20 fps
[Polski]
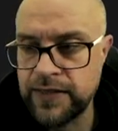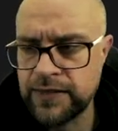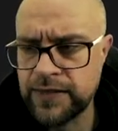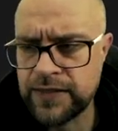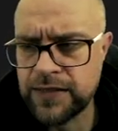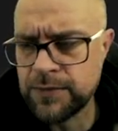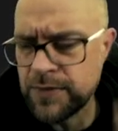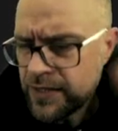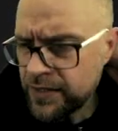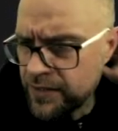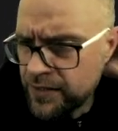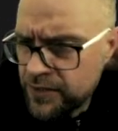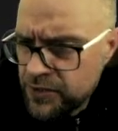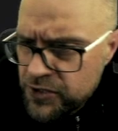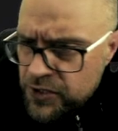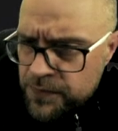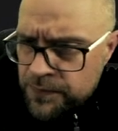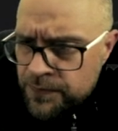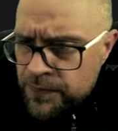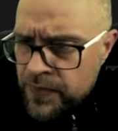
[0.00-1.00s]
Tak na
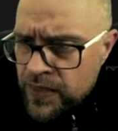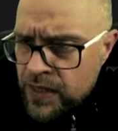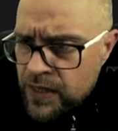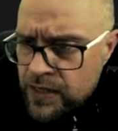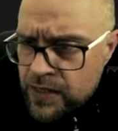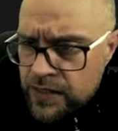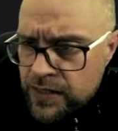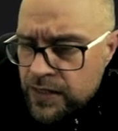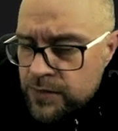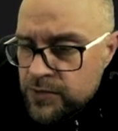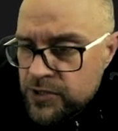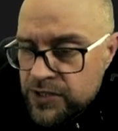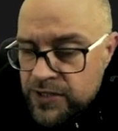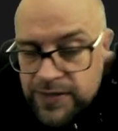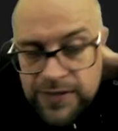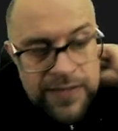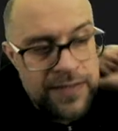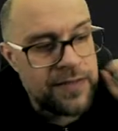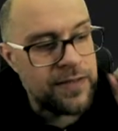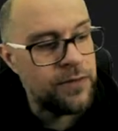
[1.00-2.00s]
marginesie, jakbyś tak
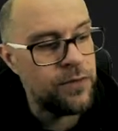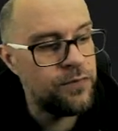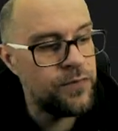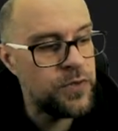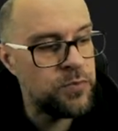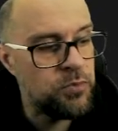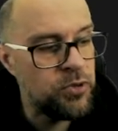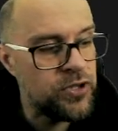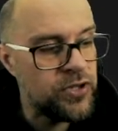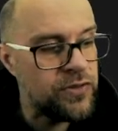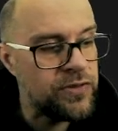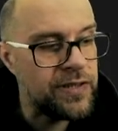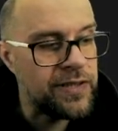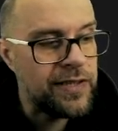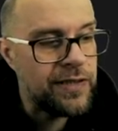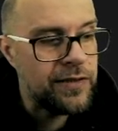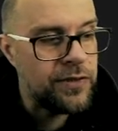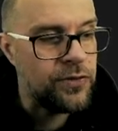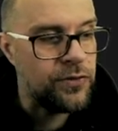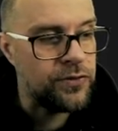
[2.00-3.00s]
zastanowić, po co taka
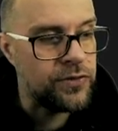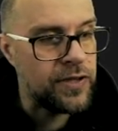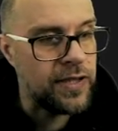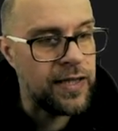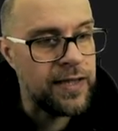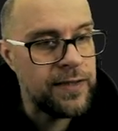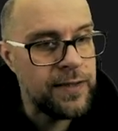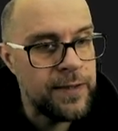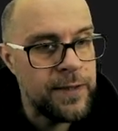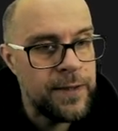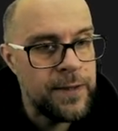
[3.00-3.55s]
krotka,